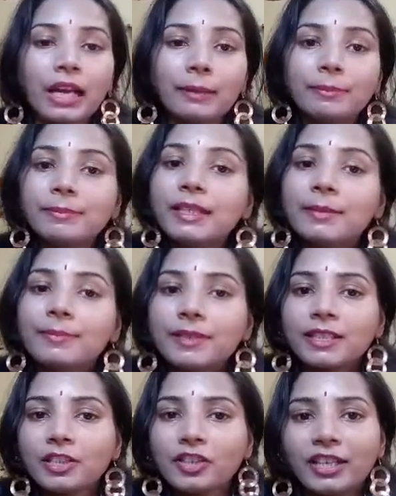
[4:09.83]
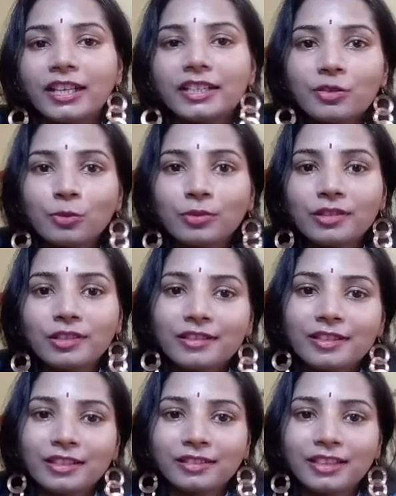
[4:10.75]
अपनी लिपस्टिक शेड चूज़
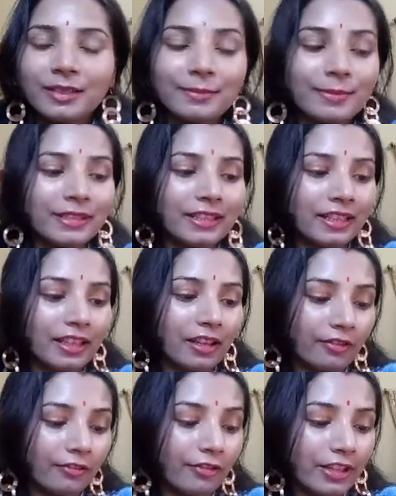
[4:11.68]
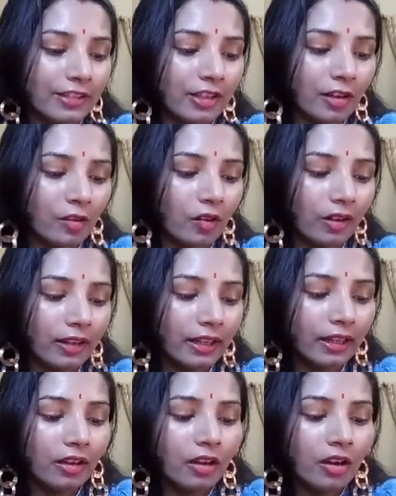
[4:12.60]
कर सकते हैं लिपस्टिक के फेस के
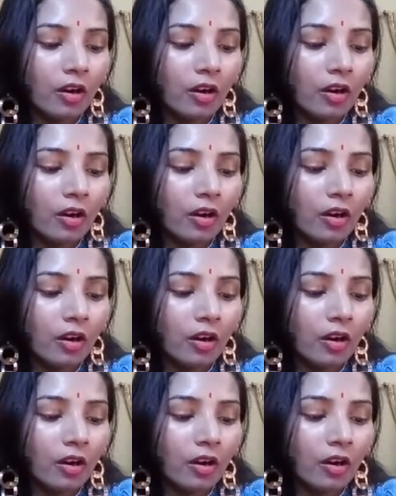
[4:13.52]
अकॉर्डिंग